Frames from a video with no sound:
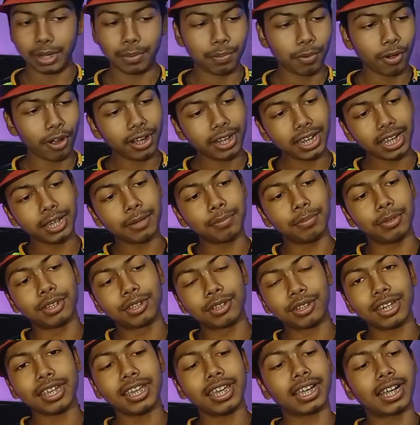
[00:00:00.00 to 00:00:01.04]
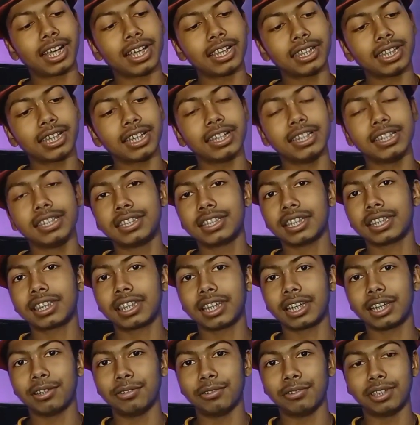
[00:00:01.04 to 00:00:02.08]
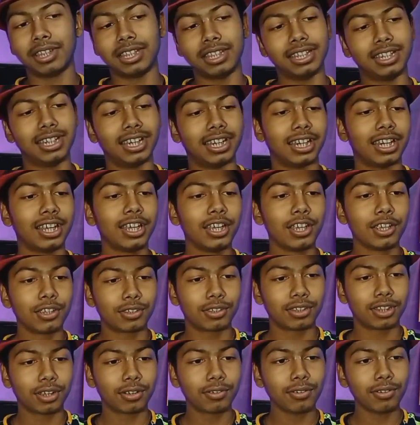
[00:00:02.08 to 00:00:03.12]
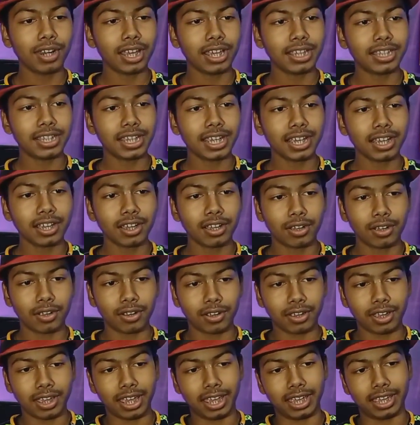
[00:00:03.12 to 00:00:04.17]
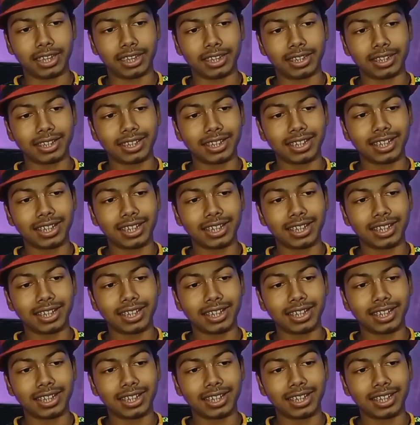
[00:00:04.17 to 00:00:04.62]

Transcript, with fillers: মানে বলটা এর ভিতরে এখান থেকে নিচের থেকে ঢুকিয়ে দিলেন সো দেখুন এই যে এই